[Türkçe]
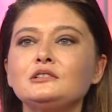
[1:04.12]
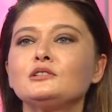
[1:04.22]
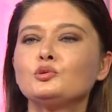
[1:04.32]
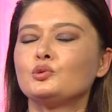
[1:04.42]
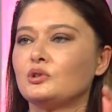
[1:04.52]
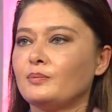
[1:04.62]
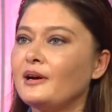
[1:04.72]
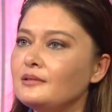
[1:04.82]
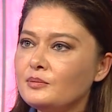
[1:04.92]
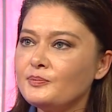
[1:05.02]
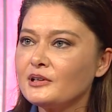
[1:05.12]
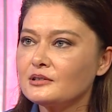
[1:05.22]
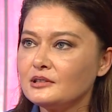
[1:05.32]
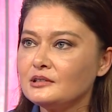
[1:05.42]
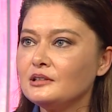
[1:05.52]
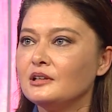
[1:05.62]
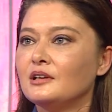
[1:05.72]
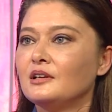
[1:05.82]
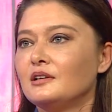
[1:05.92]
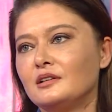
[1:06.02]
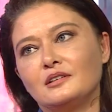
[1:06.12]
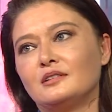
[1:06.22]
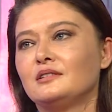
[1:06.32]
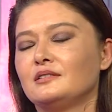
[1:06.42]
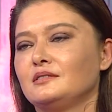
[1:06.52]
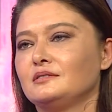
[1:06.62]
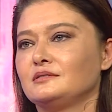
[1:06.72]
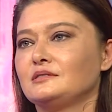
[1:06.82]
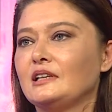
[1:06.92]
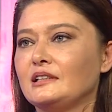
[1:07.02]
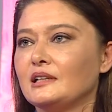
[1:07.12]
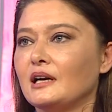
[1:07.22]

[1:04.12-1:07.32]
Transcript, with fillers: iki gün sonra pandemi patladı. Peki biz tekrar